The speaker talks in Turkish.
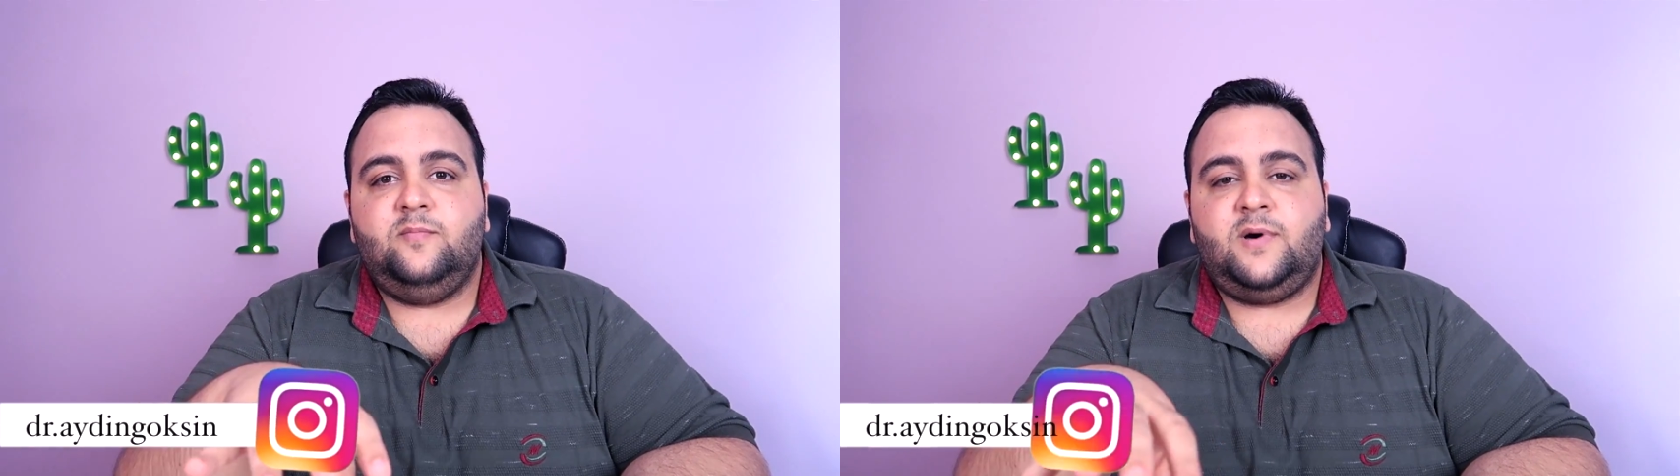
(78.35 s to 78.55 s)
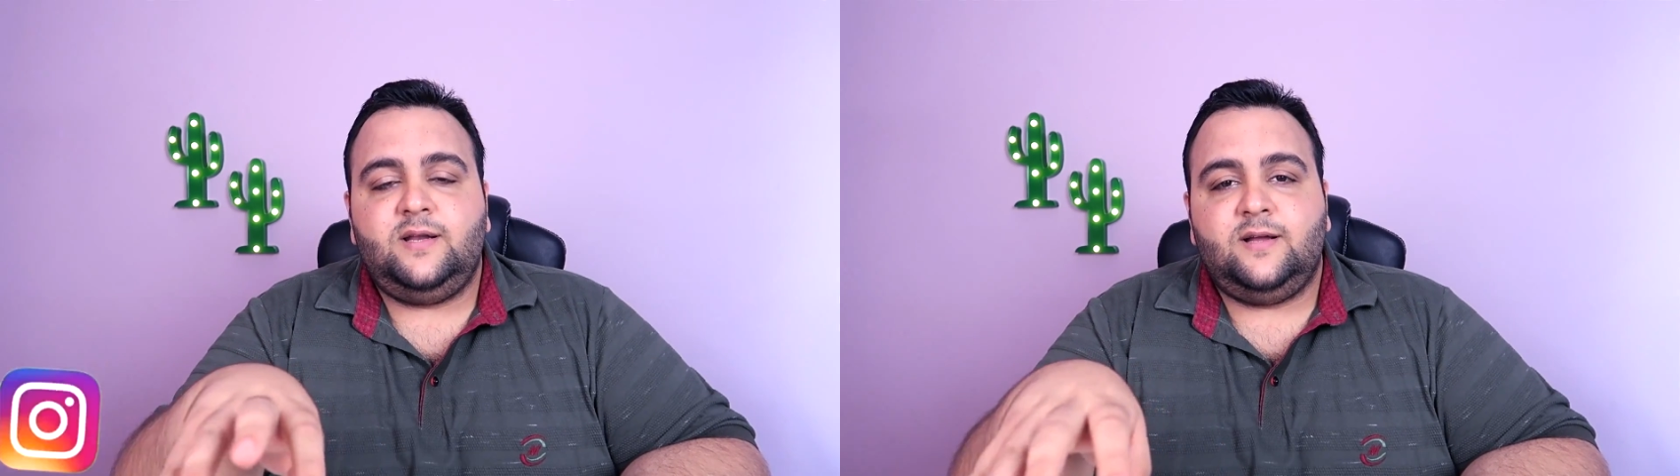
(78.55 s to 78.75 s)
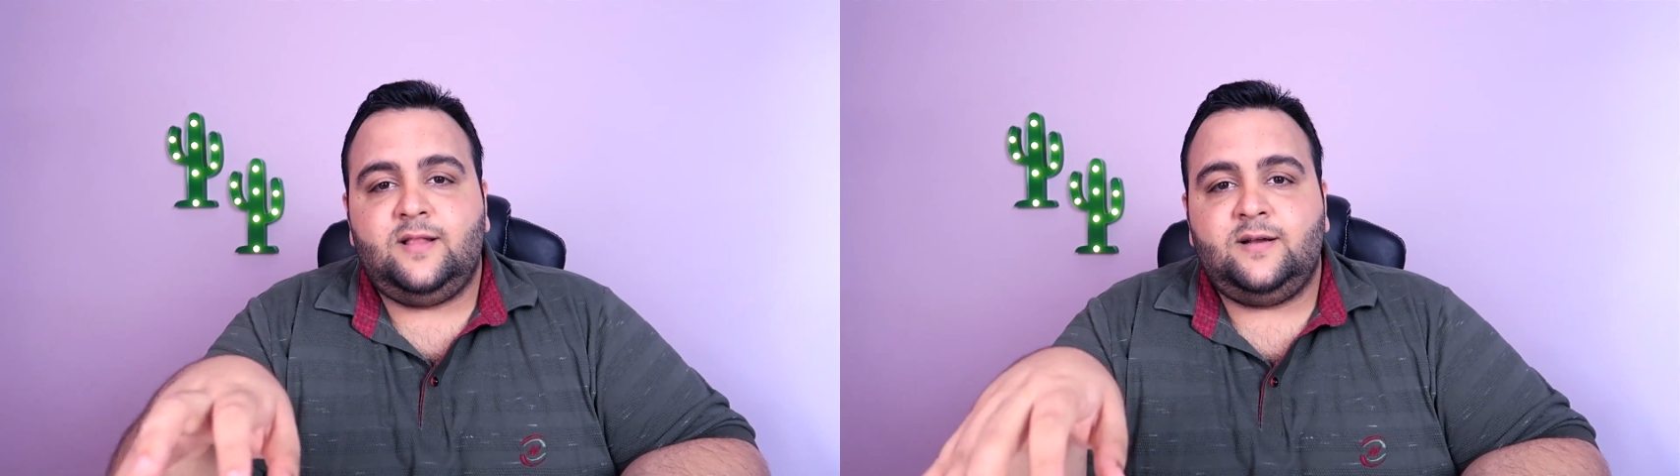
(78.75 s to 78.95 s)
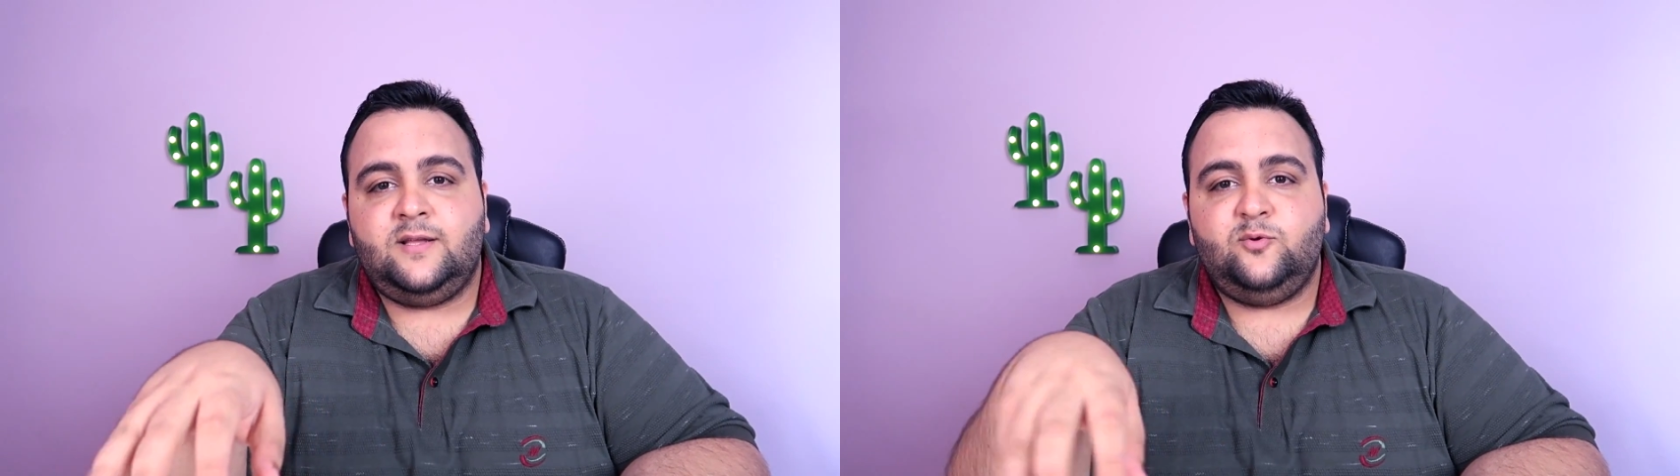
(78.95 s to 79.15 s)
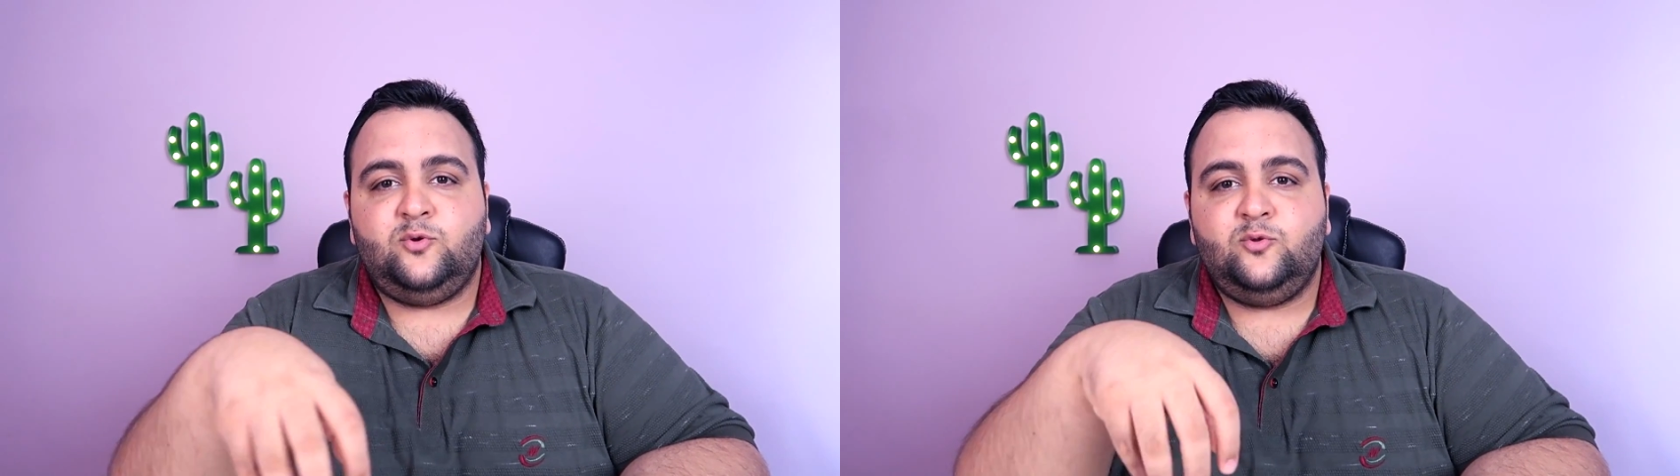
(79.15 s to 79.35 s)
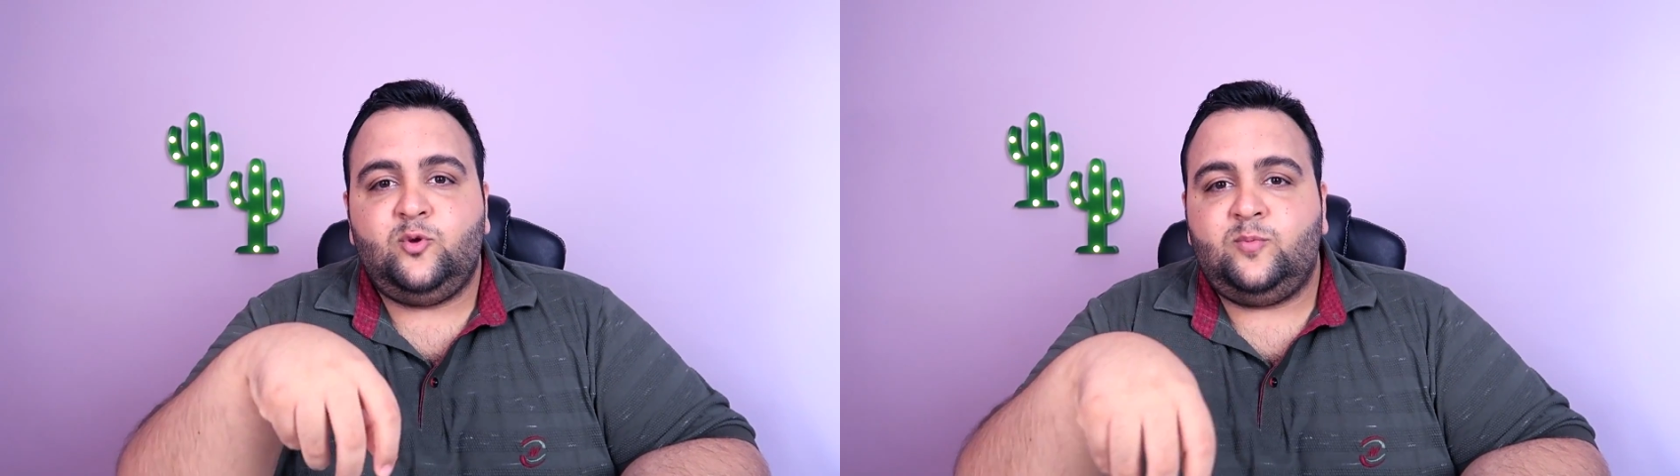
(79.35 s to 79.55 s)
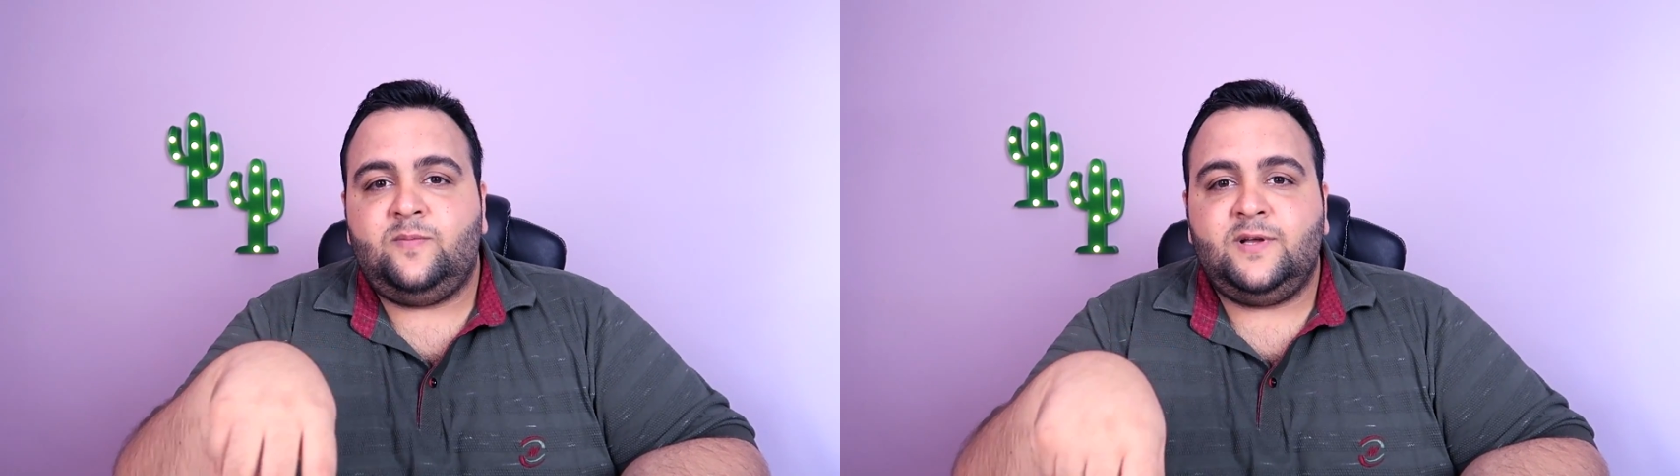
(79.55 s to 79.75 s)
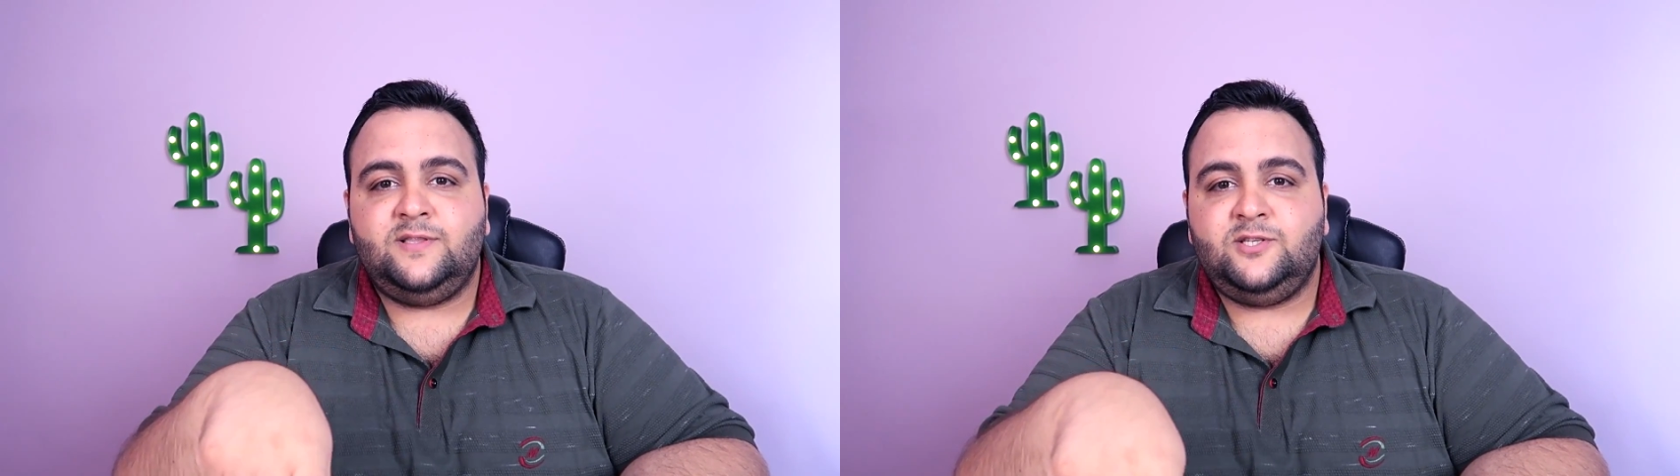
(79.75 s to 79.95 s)
markalardan ürün
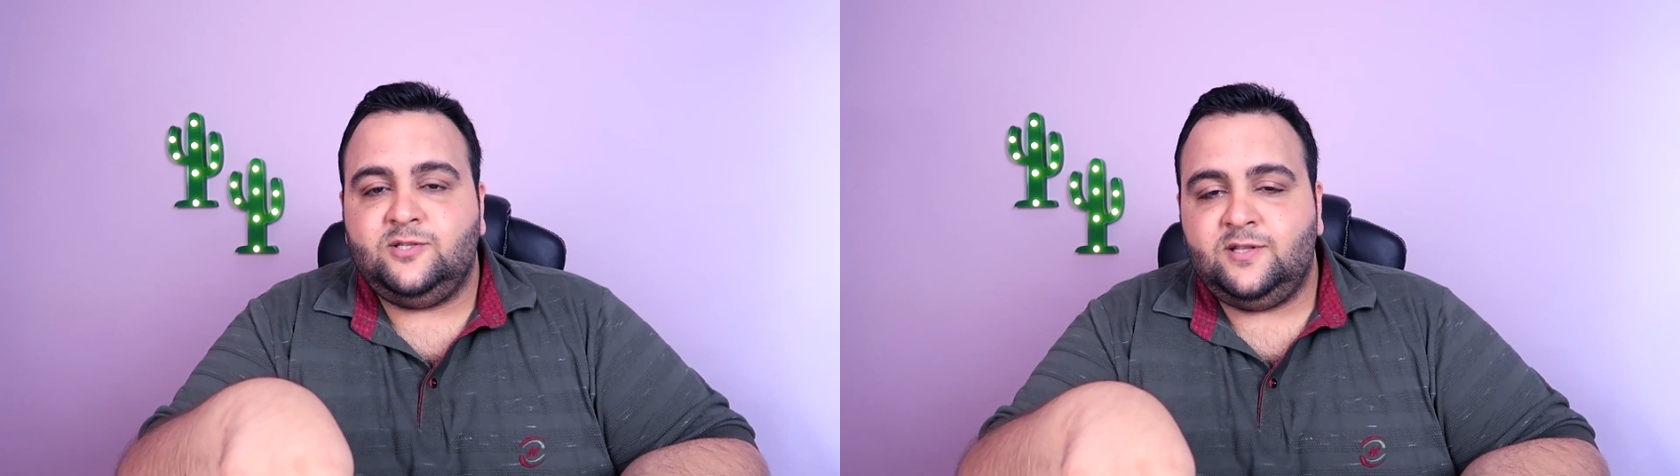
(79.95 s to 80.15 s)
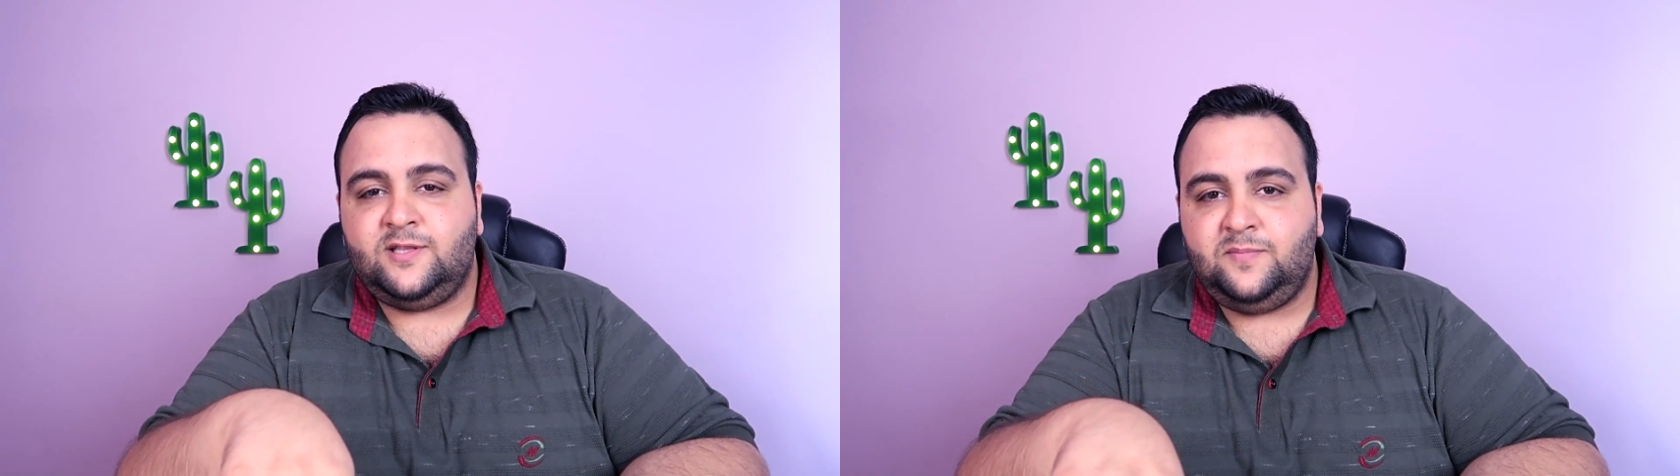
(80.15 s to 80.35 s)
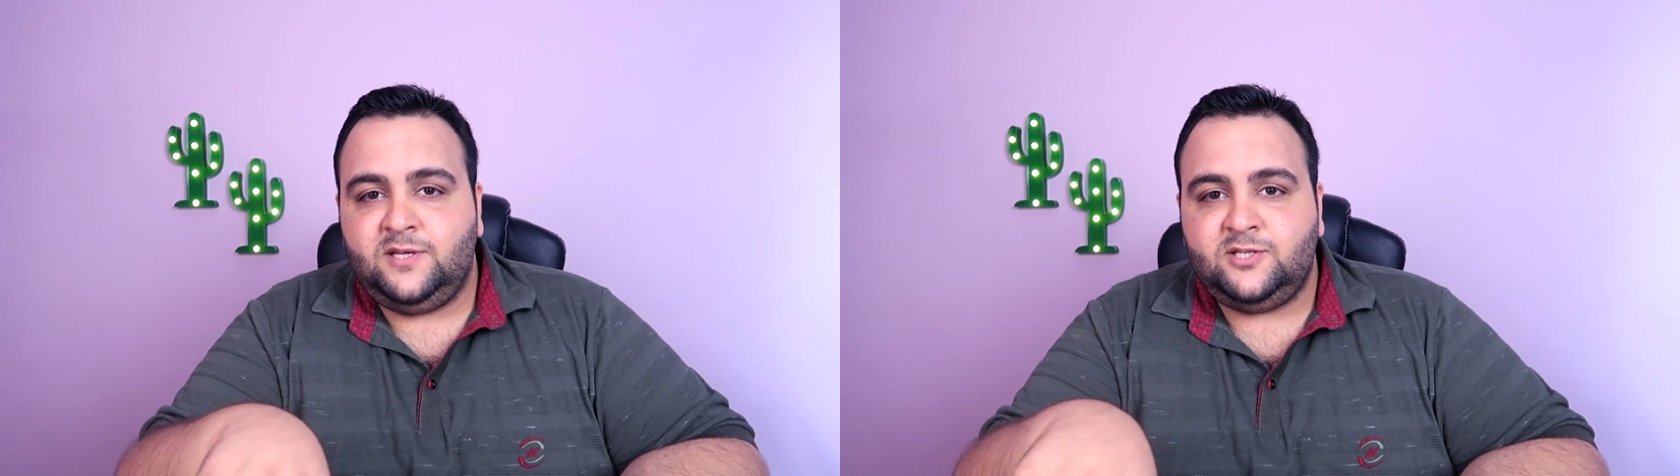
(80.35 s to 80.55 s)
toplamak dışında da bir